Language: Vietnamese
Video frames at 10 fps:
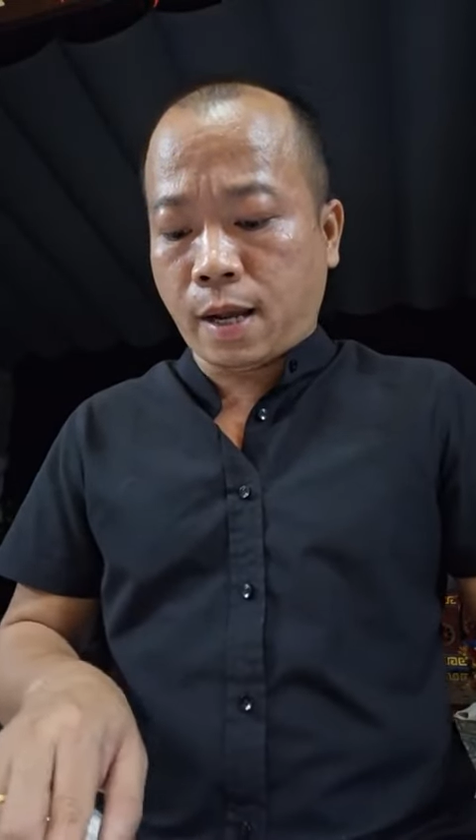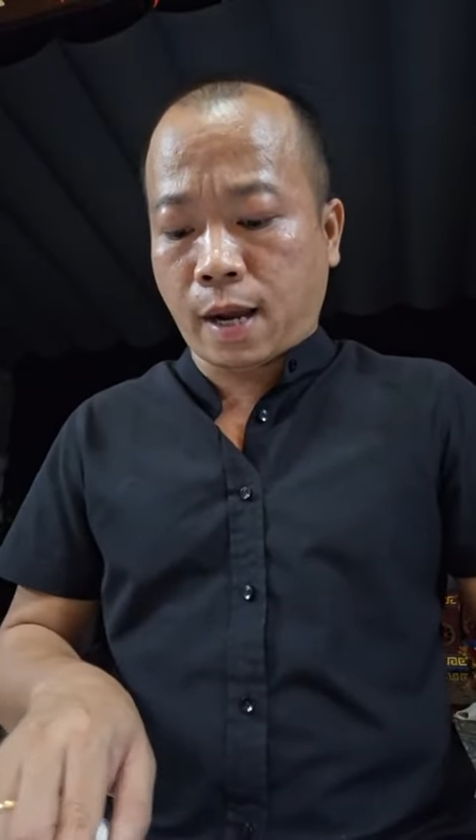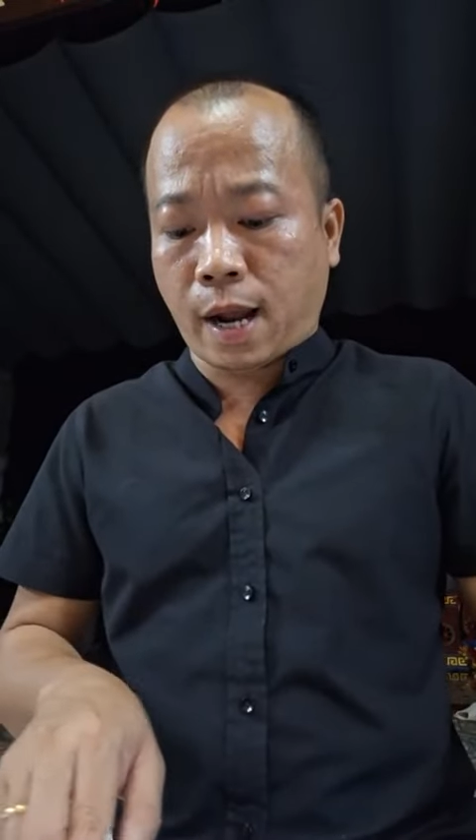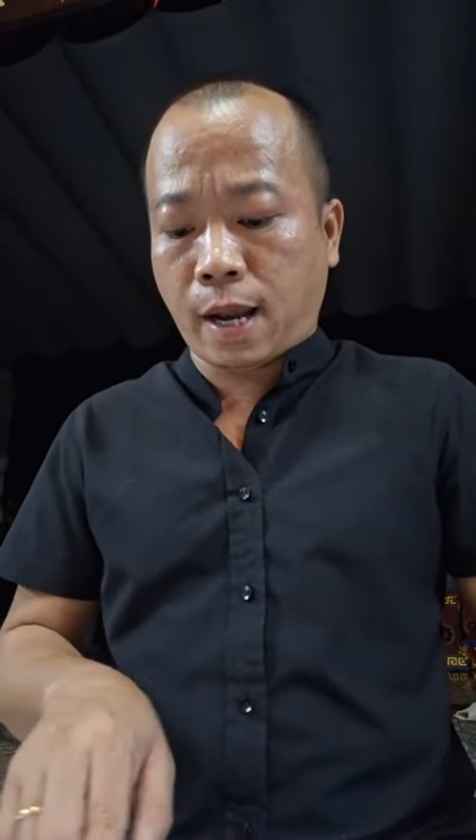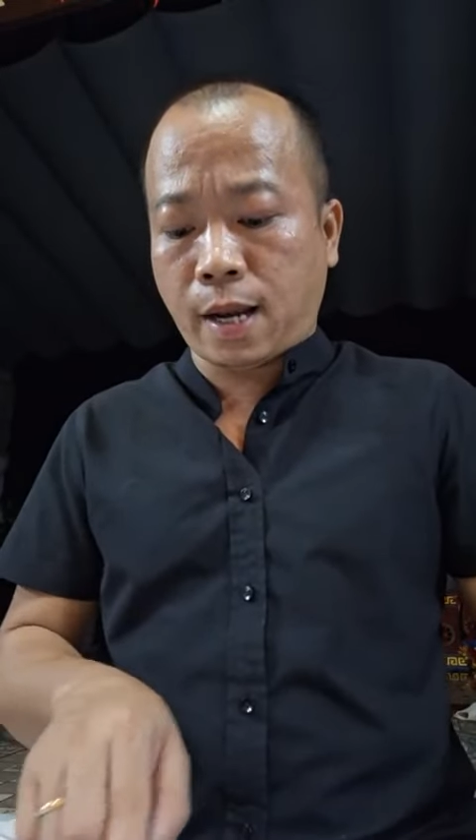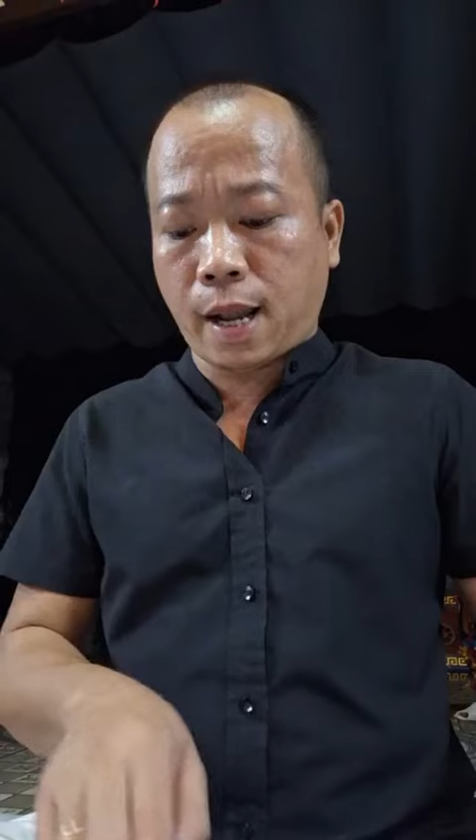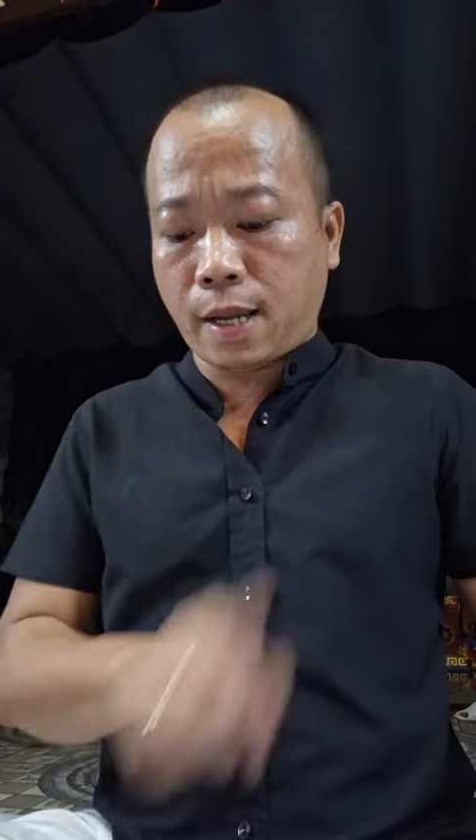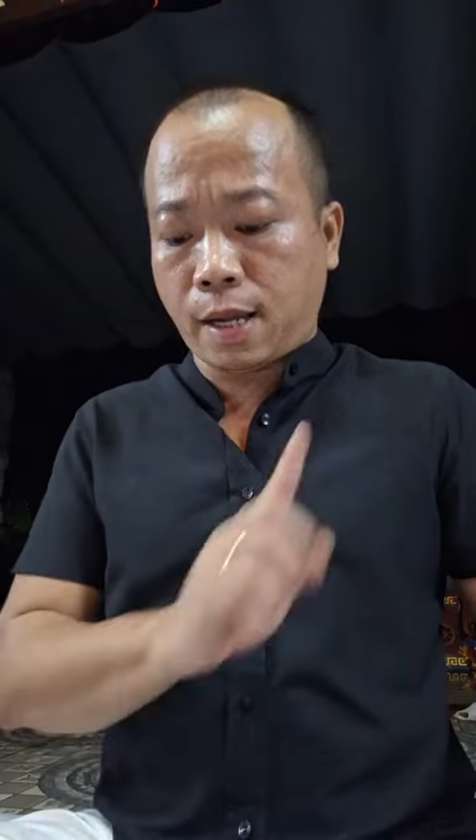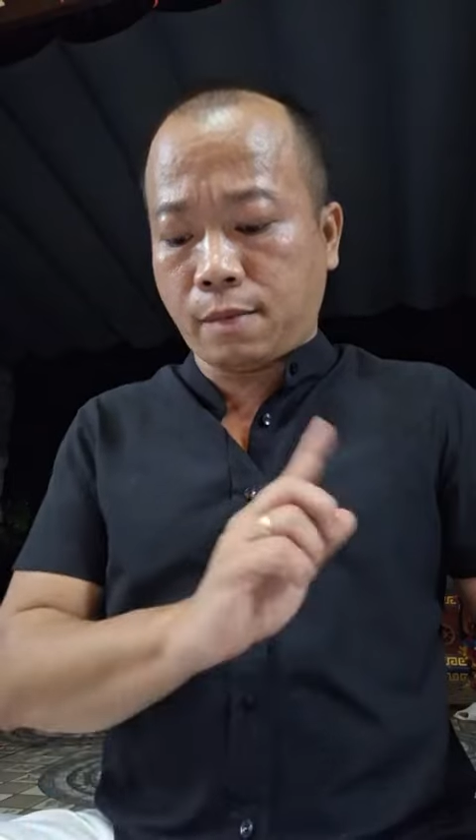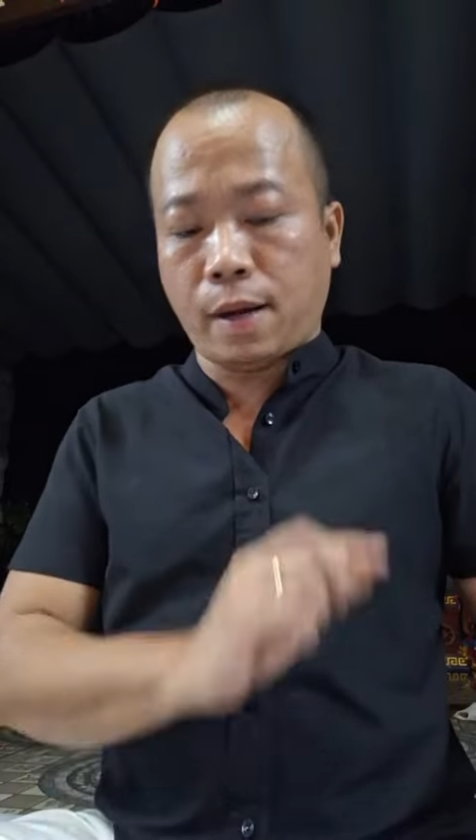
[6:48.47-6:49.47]
ngày nay
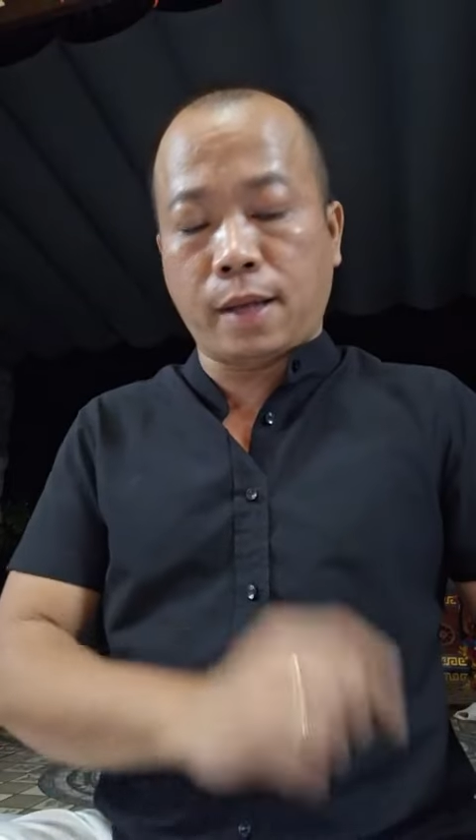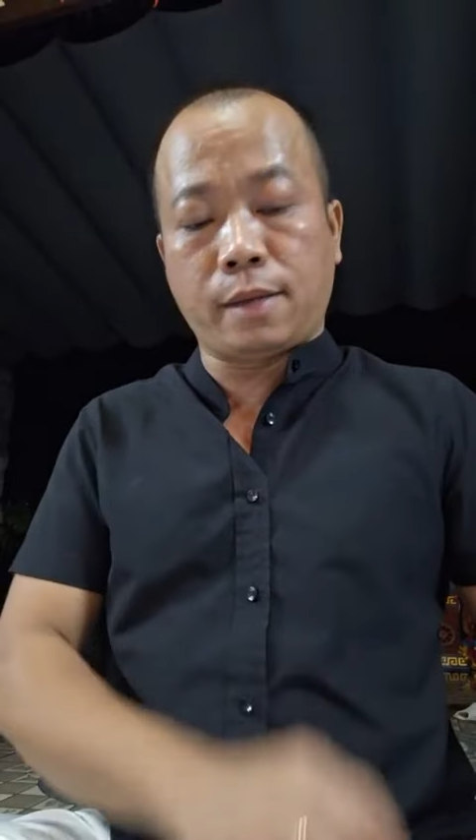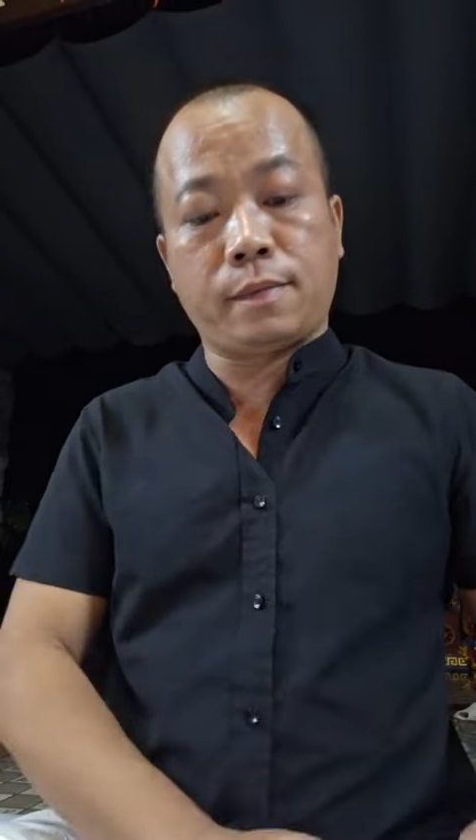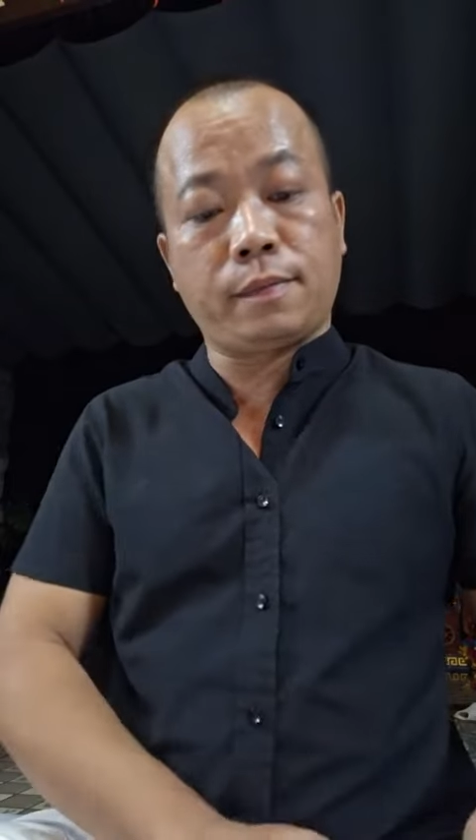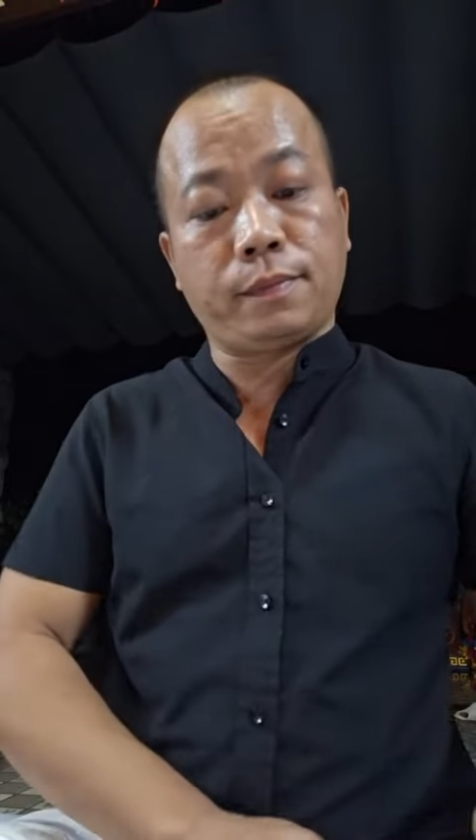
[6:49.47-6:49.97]
yên bình